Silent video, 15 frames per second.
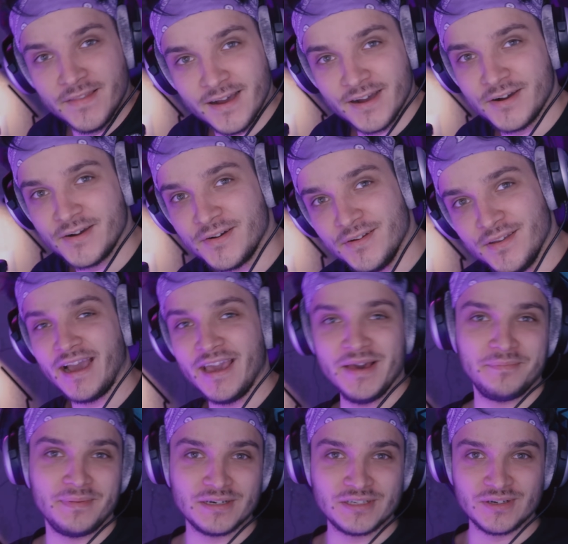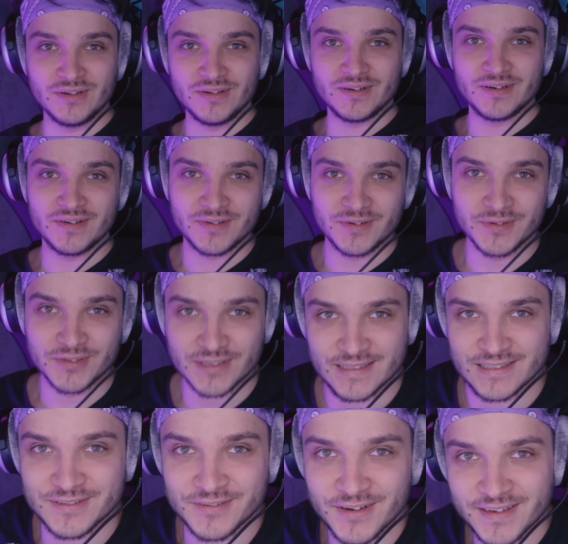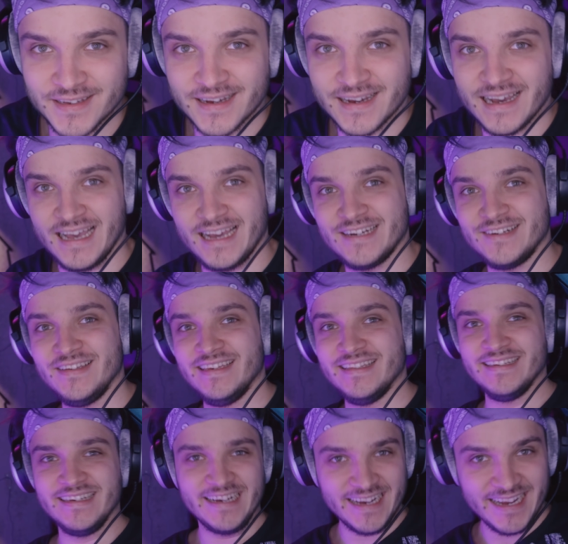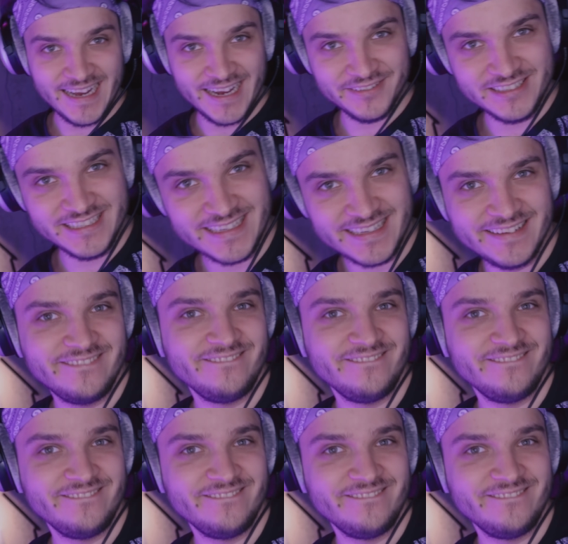нахуй. А я пошел кушать свой. Охуенный хавчик.